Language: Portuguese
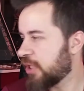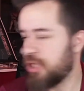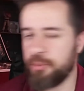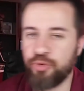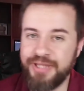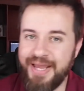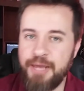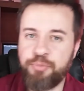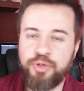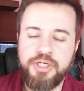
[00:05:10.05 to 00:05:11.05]
Eu lembro na
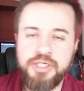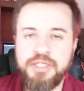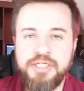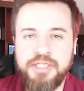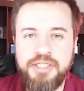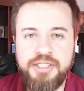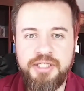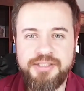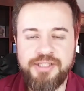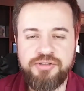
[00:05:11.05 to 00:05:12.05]
época em
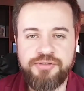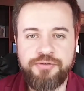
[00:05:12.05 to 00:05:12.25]
que saiu esse